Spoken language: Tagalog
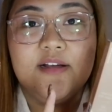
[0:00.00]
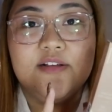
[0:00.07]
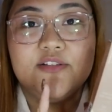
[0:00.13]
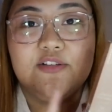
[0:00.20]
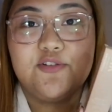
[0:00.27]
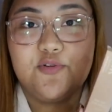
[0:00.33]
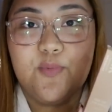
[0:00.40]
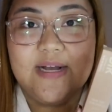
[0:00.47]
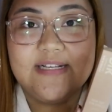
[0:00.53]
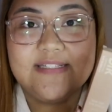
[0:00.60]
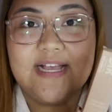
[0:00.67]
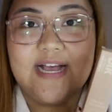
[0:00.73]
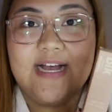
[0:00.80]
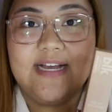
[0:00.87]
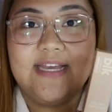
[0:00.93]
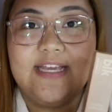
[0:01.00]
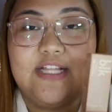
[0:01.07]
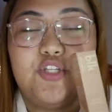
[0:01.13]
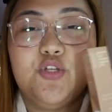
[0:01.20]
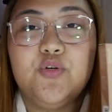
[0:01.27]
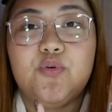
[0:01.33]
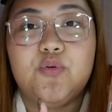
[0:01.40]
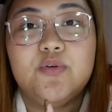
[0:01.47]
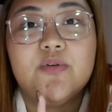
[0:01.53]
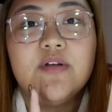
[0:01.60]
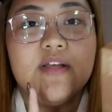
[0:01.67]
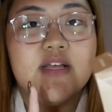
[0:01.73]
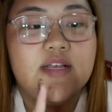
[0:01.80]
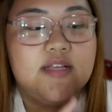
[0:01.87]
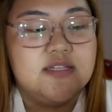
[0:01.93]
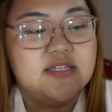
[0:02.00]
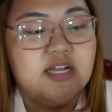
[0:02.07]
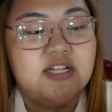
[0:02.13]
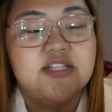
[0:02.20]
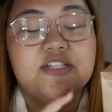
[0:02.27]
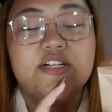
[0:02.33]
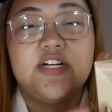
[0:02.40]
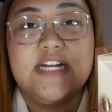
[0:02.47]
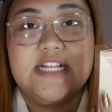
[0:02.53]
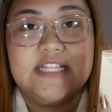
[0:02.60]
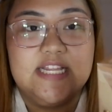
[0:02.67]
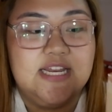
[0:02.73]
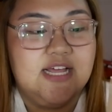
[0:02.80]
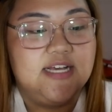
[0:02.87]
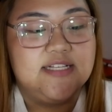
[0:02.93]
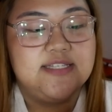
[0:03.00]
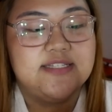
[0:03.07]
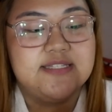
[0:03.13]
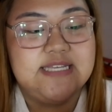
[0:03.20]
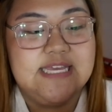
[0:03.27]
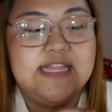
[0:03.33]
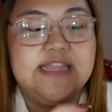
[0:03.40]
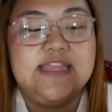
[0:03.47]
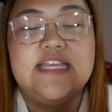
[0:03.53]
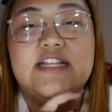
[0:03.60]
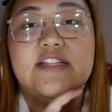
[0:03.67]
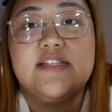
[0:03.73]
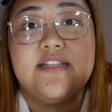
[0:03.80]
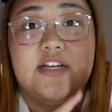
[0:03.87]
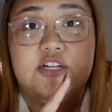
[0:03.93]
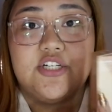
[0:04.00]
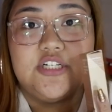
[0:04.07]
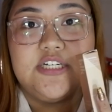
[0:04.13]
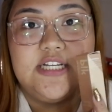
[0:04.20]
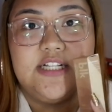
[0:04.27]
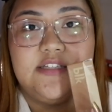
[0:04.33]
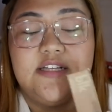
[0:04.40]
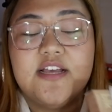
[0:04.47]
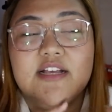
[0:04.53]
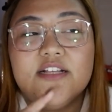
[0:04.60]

susuwak sa akin yung sunscreen nila, Skin Tint Sunshield.